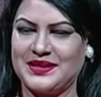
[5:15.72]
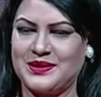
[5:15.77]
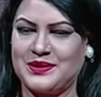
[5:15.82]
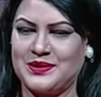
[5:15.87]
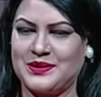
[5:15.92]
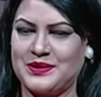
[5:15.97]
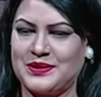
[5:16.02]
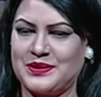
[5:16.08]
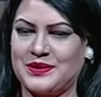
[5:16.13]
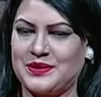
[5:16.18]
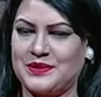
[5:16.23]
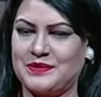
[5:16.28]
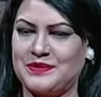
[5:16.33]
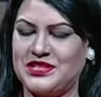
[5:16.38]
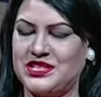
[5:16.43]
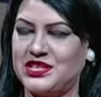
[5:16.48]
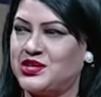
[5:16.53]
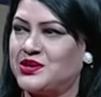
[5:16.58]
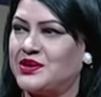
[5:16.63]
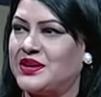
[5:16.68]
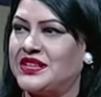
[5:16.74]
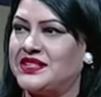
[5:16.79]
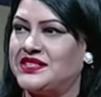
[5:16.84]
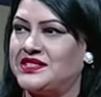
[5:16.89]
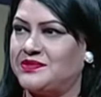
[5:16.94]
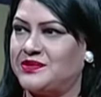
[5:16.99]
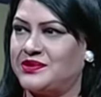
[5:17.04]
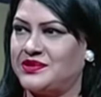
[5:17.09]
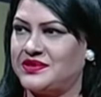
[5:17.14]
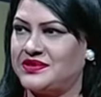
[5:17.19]
তো বিশেষ করে
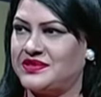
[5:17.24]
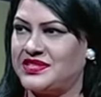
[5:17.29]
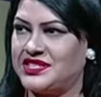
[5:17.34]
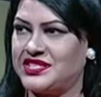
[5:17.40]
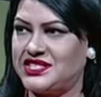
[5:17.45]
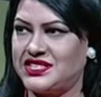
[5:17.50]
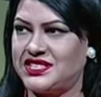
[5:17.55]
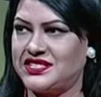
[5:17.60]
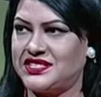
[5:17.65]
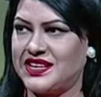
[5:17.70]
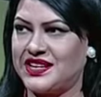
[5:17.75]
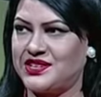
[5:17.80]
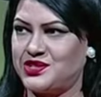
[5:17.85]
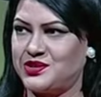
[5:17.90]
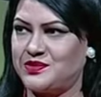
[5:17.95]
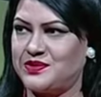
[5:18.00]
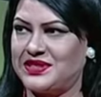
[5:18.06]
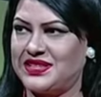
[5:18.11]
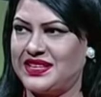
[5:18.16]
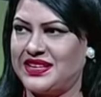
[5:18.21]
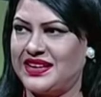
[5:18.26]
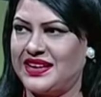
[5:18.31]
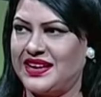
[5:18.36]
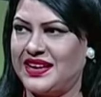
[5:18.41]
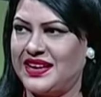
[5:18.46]
জীবন তৃষ্ণা ছায়াছবিতে জীবন